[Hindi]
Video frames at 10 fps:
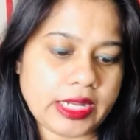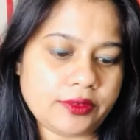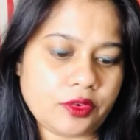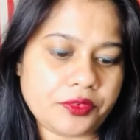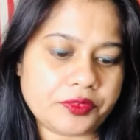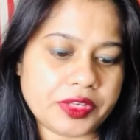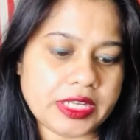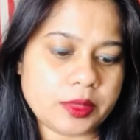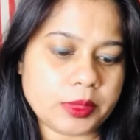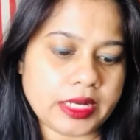है वो फिफ्टीन
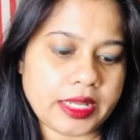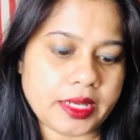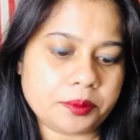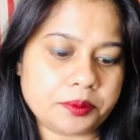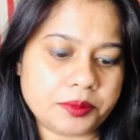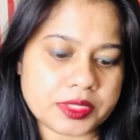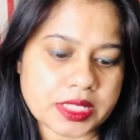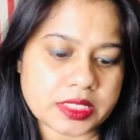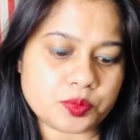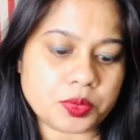एम है
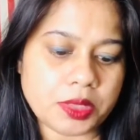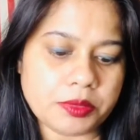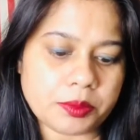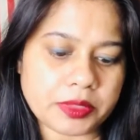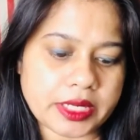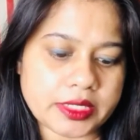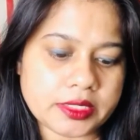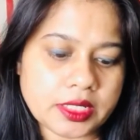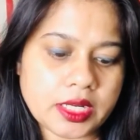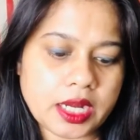सेज प्रीमियम ग्रेड
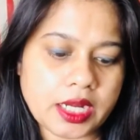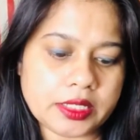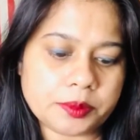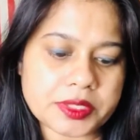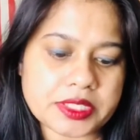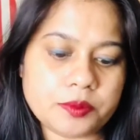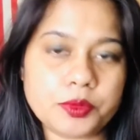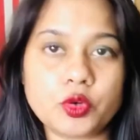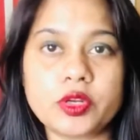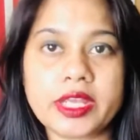हंड्रेड परसेंट
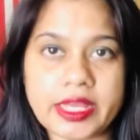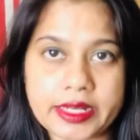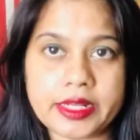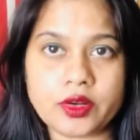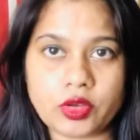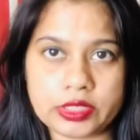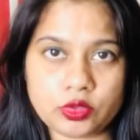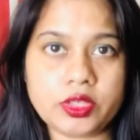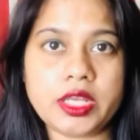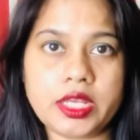प्योर कैरियर ऑयल तो
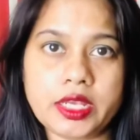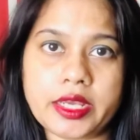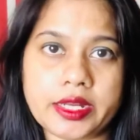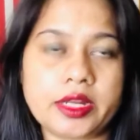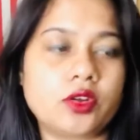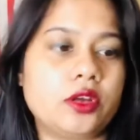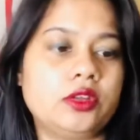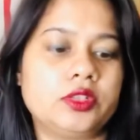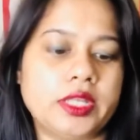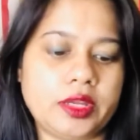ये एक कैरियर ऑयल
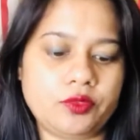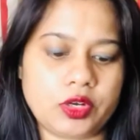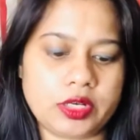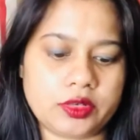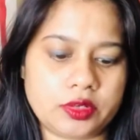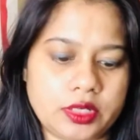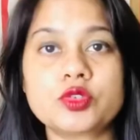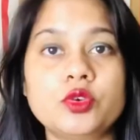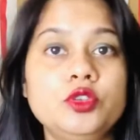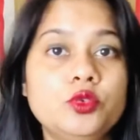होता है वॉलट ऑयल इसको
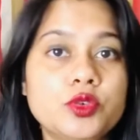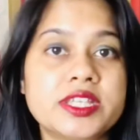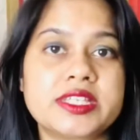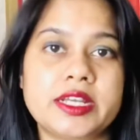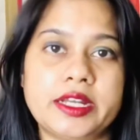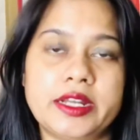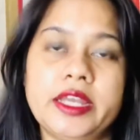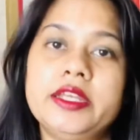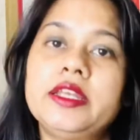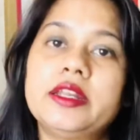यूज़ ऐसे करना है
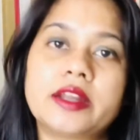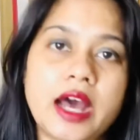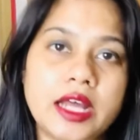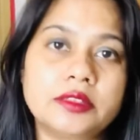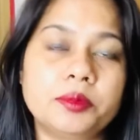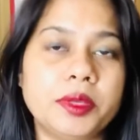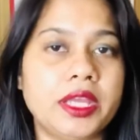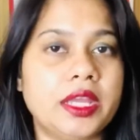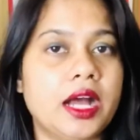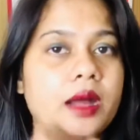कि रात में
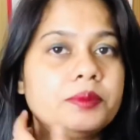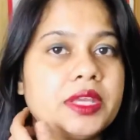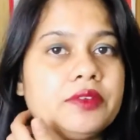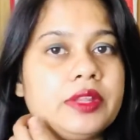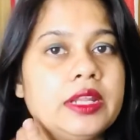आप केवल